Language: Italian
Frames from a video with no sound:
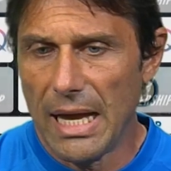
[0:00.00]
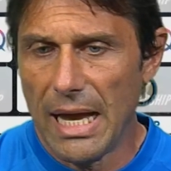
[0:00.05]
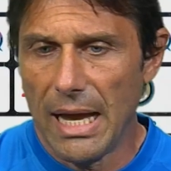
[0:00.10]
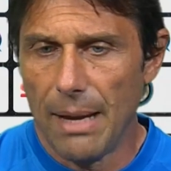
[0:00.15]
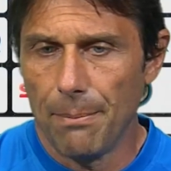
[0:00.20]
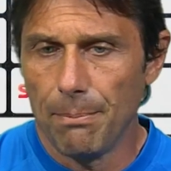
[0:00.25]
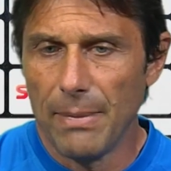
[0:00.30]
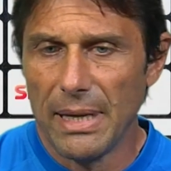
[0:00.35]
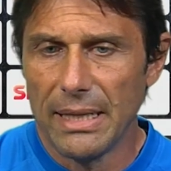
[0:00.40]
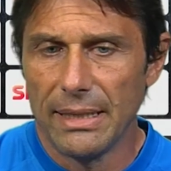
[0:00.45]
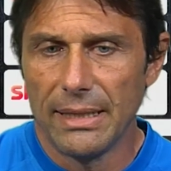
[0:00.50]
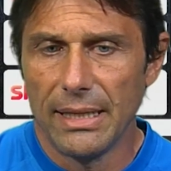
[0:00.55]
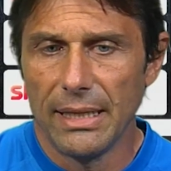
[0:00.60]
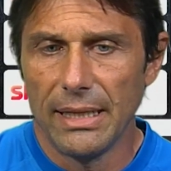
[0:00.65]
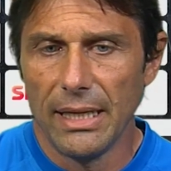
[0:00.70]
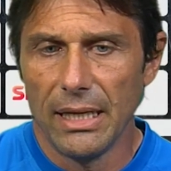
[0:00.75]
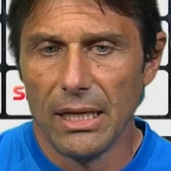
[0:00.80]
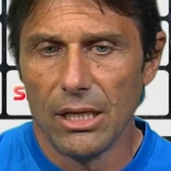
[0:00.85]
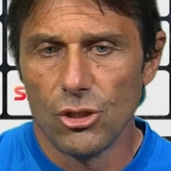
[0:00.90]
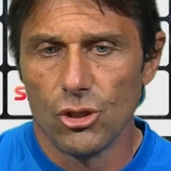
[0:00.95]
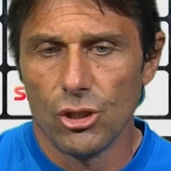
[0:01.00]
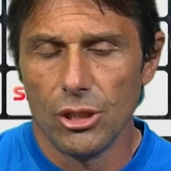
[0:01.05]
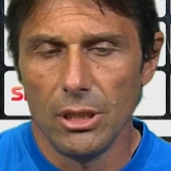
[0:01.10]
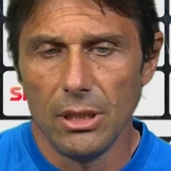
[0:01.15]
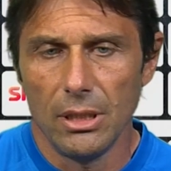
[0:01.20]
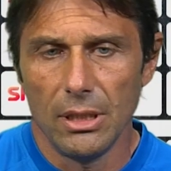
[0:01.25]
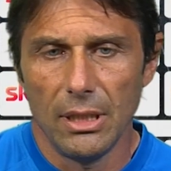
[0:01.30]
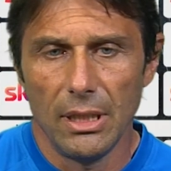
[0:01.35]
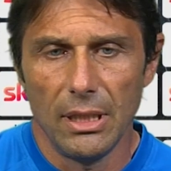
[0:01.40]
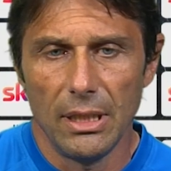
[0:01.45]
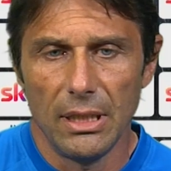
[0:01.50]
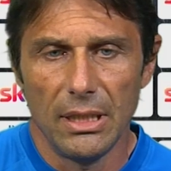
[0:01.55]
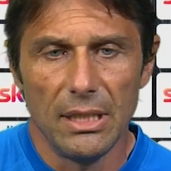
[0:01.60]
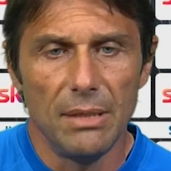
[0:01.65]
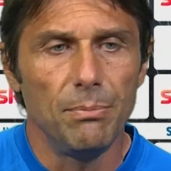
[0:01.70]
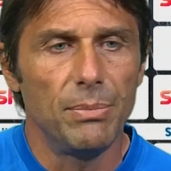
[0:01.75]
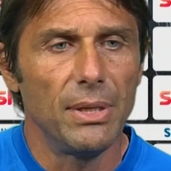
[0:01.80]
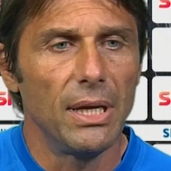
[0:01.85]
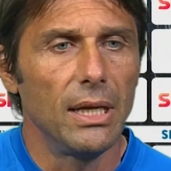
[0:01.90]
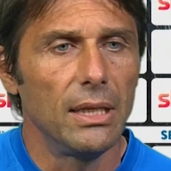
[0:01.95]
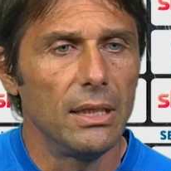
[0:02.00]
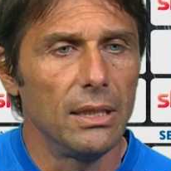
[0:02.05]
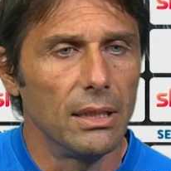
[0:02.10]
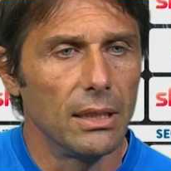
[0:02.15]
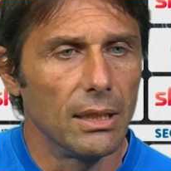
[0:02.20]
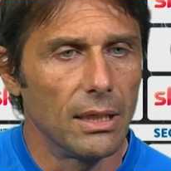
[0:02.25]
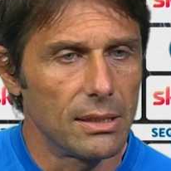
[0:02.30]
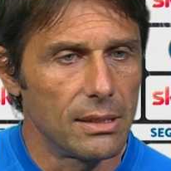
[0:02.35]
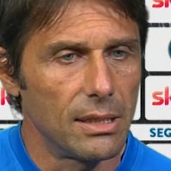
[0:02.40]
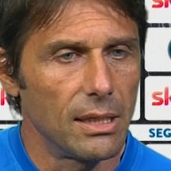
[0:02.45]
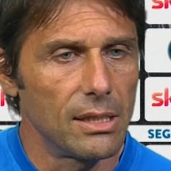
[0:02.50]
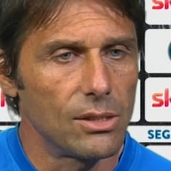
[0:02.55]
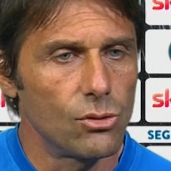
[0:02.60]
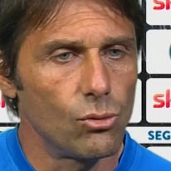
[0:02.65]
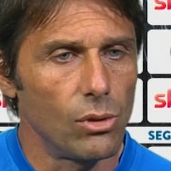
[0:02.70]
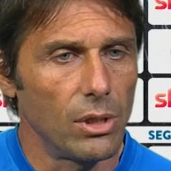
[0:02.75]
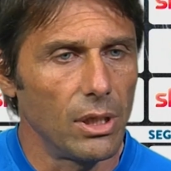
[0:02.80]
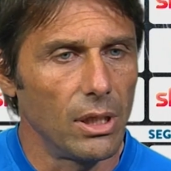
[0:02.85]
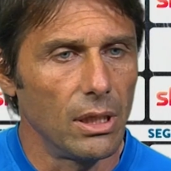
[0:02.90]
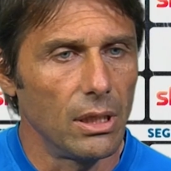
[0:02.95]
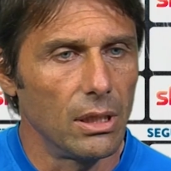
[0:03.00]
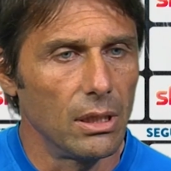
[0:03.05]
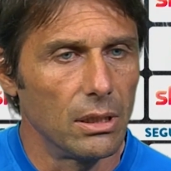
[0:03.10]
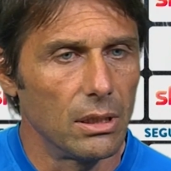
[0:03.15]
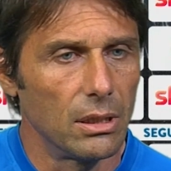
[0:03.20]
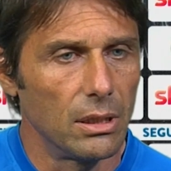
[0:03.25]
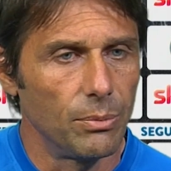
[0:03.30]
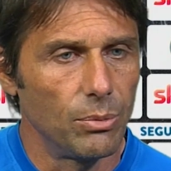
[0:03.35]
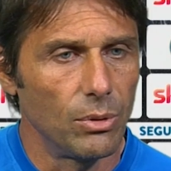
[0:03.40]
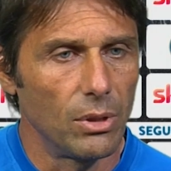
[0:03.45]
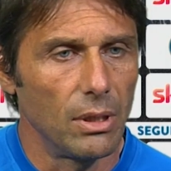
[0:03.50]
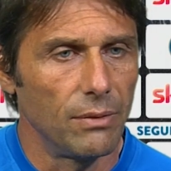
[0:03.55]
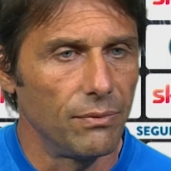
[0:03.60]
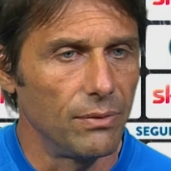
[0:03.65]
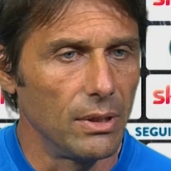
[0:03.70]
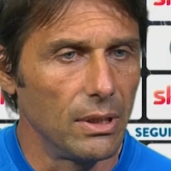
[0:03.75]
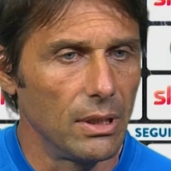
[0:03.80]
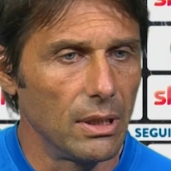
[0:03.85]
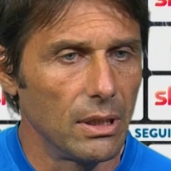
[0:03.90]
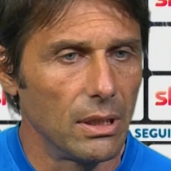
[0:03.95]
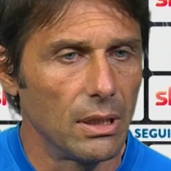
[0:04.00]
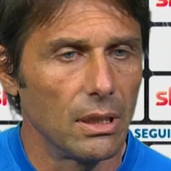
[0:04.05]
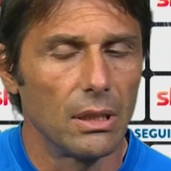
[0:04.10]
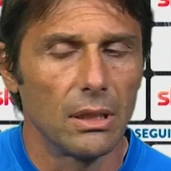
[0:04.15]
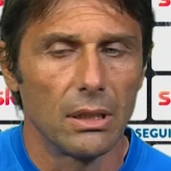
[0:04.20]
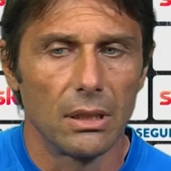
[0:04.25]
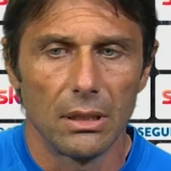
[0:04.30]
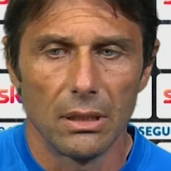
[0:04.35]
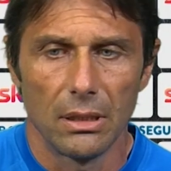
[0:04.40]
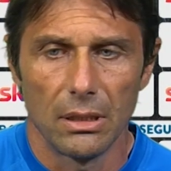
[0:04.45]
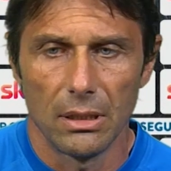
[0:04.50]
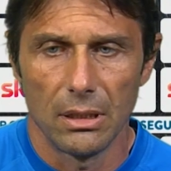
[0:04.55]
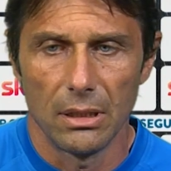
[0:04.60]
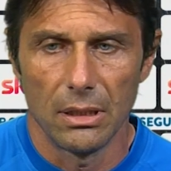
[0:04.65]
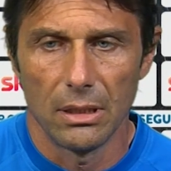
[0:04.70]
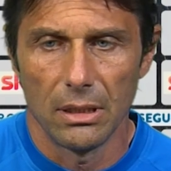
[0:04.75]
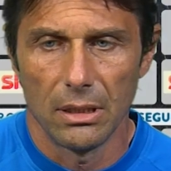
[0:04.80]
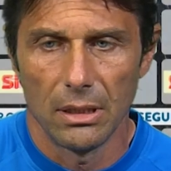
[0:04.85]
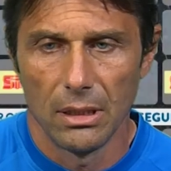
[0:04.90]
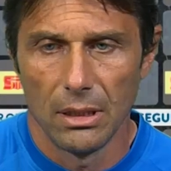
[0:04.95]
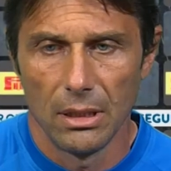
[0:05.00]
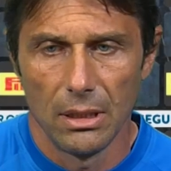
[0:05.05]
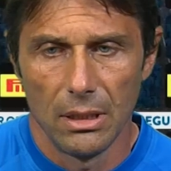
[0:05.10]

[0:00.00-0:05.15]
a, mantenerci in piedi, a stare sul ring e poi alla fine